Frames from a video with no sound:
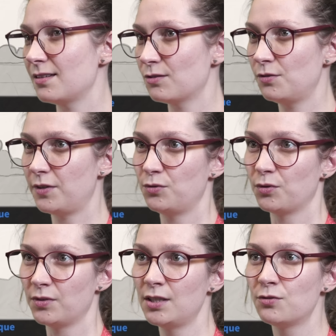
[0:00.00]
tu le fais
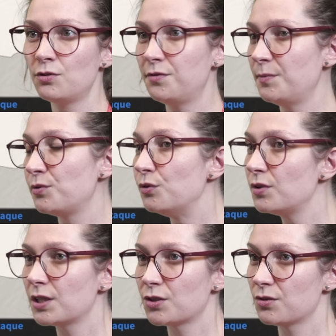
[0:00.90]
tourner, tu le filmes de
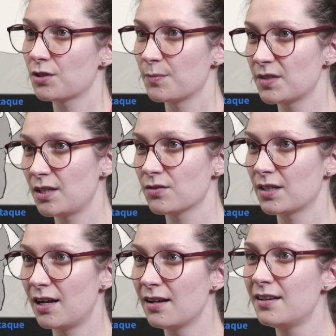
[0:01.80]
dos, quelque chose comme ça, dans ce
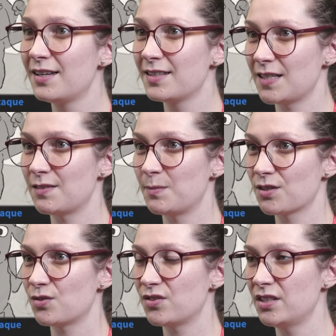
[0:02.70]
mm. cas-là, ça va
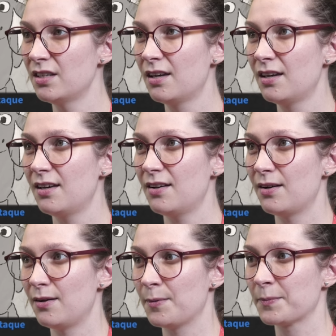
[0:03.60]
marcher aussi.
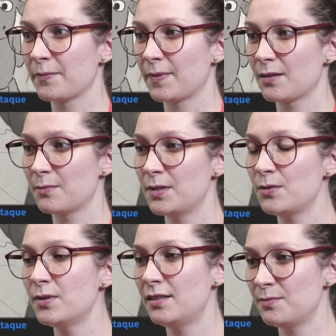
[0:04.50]
Euh, mais
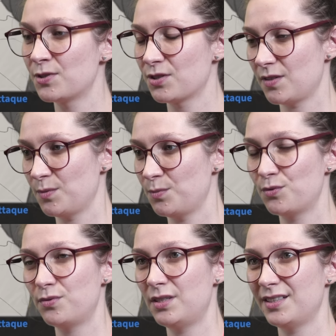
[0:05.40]
oui, moi je travaille
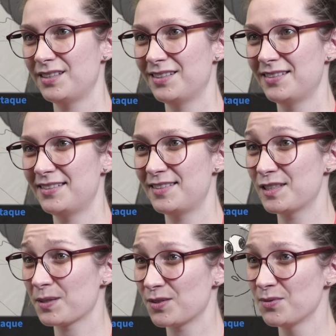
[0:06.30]
beaucoup les,
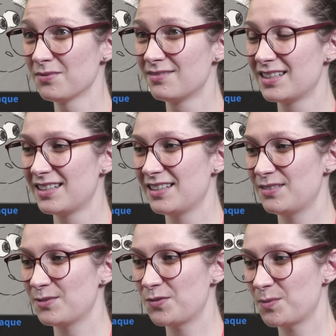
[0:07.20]
expressions.
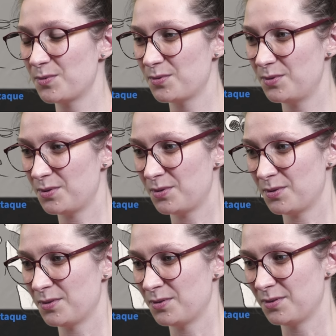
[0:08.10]
Donc je fais beaucoup
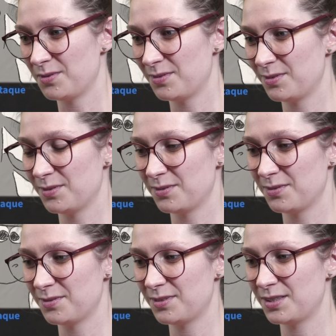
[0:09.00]
de,
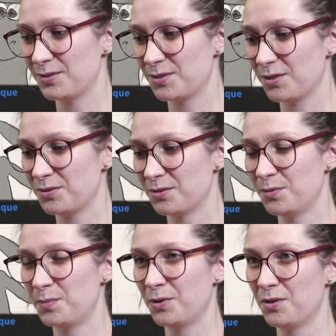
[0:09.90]
ce genre
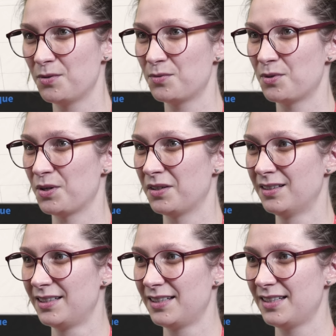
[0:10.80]
de, plans ou euh,
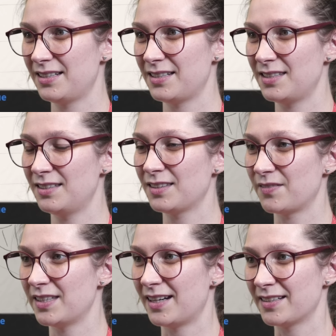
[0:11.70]
essayer de
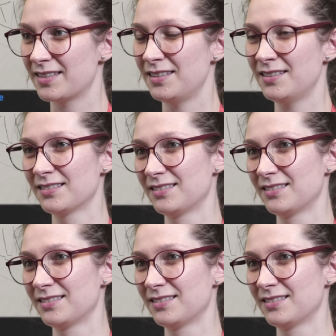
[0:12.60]
travailler l'acting.